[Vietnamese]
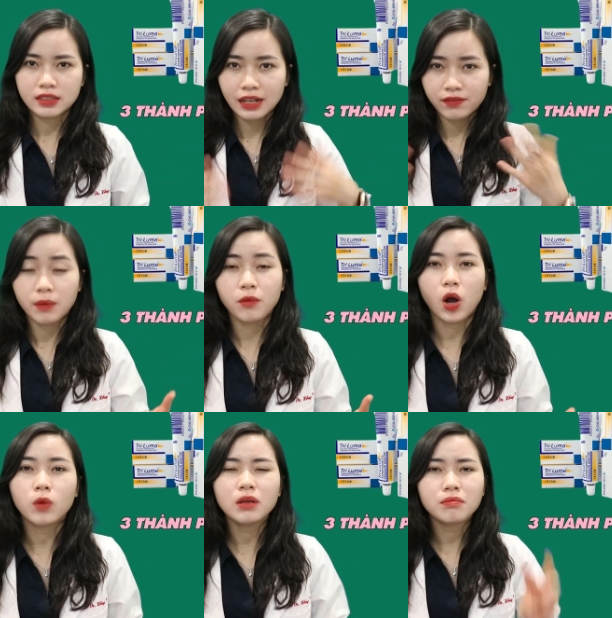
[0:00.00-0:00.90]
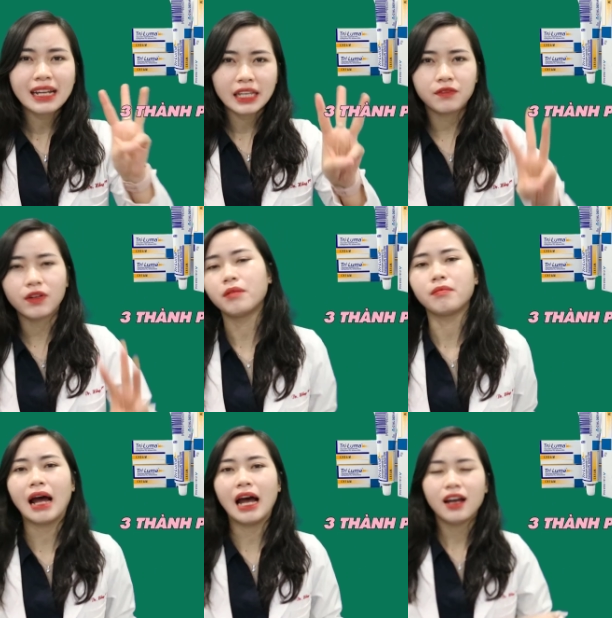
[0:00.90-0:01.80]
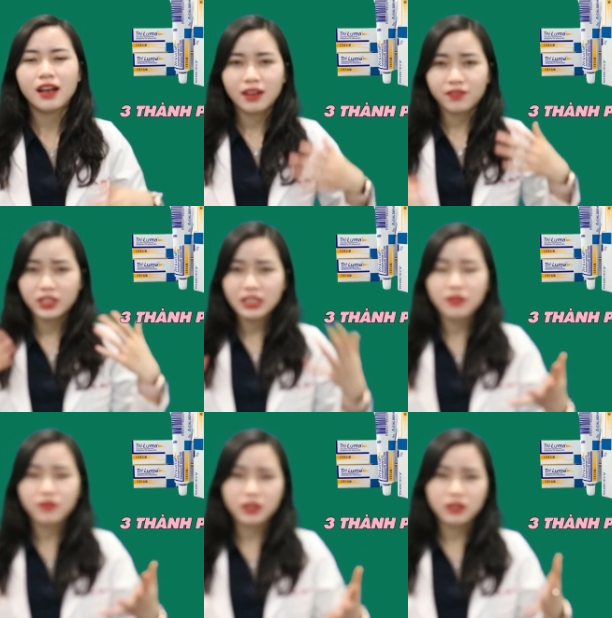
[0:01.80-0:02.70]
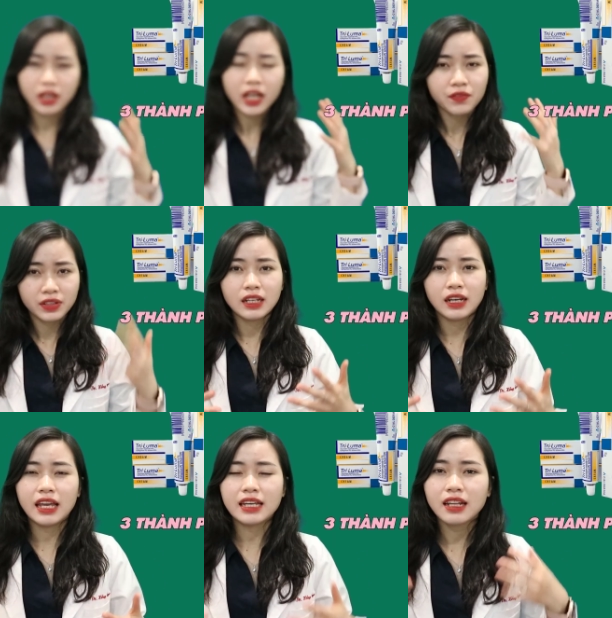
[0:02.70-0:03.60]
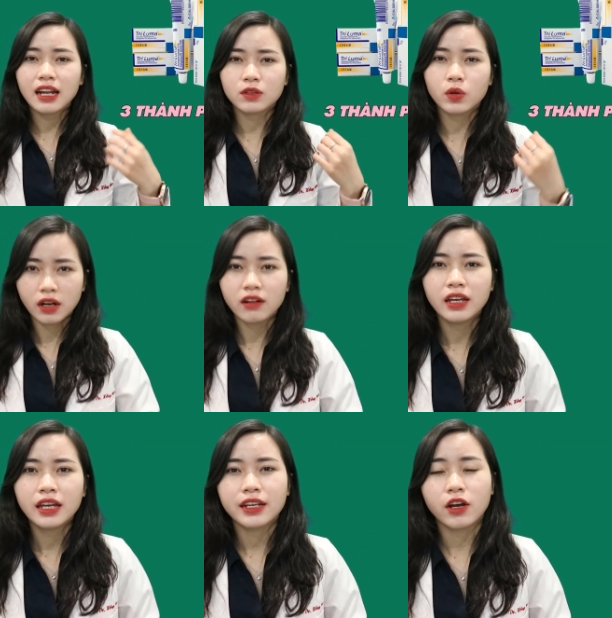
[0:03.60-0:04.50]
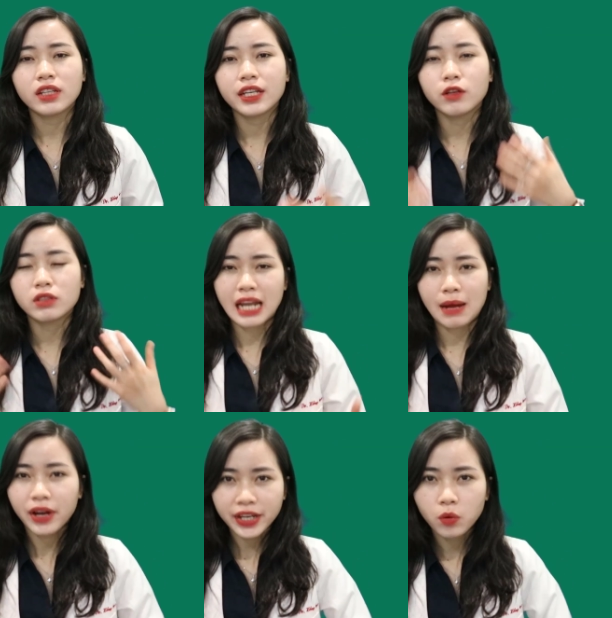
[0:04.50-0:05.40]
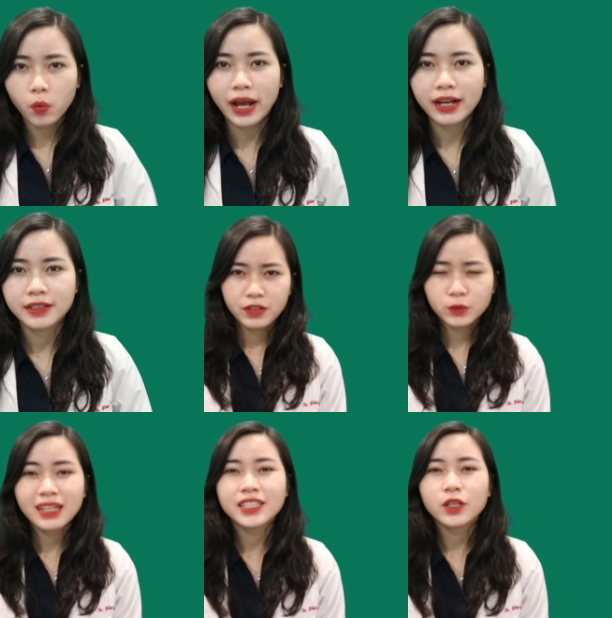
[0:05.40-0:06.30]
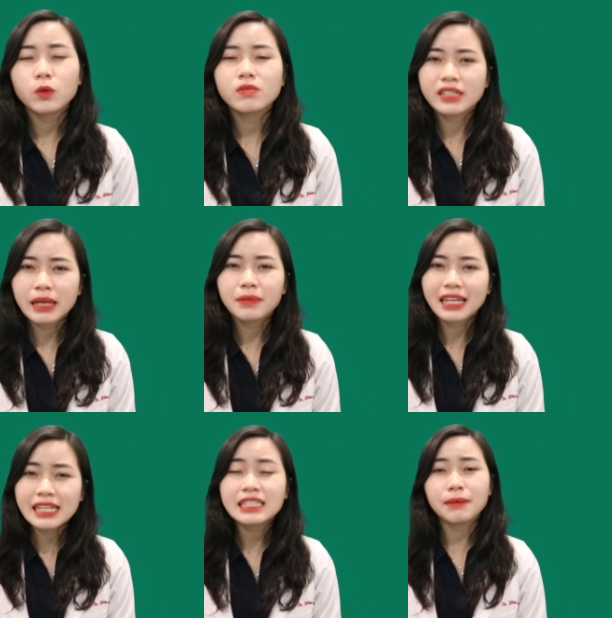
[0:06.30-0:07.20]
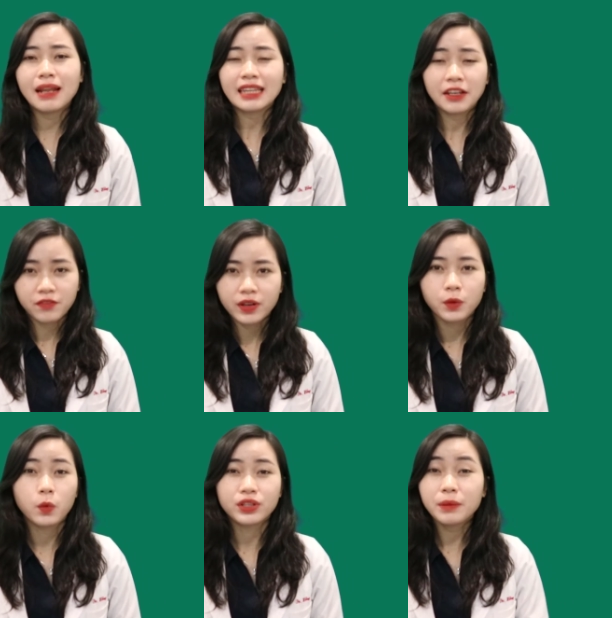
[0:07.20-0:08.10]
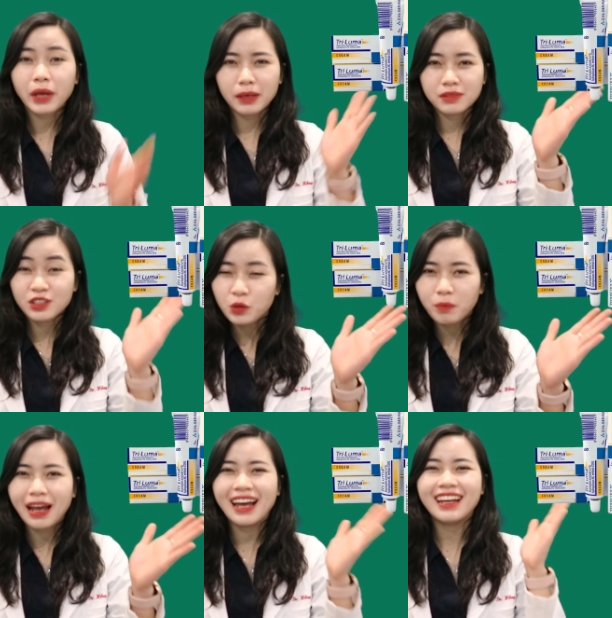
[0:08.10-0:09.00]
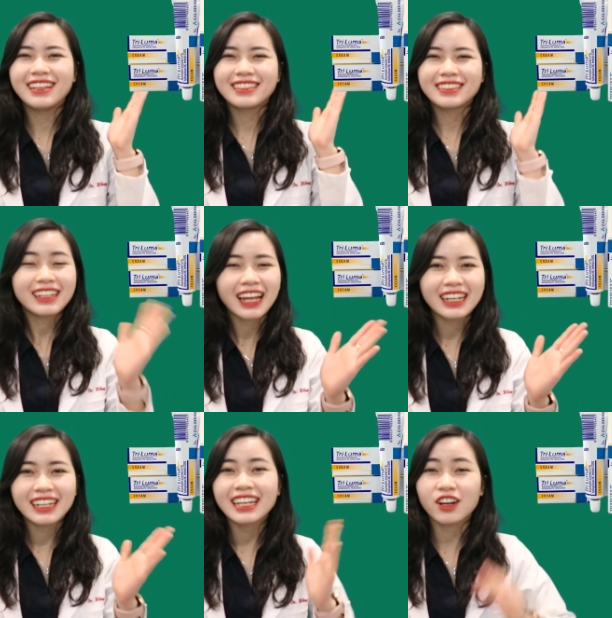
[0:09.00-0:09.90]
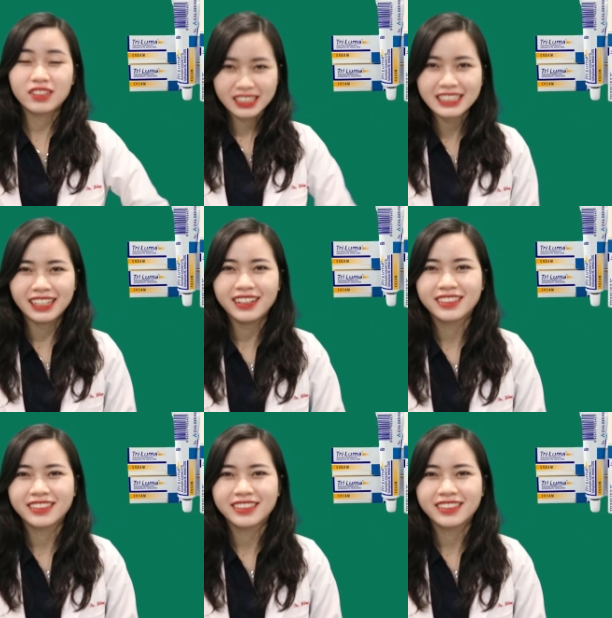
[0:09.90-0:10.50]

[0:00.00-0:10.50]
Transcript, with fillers: sản phẩm có công thức ba thành phần mà với những thành phần kết hợp với tỷ lệ rất là thuận lợi để có thể điều trị nám một cách hiệu quả. Và chúng ta sẽ cùng xem kỹ xem là thành phần của tiếp kem Triluma thần thánh này có những gì nhá.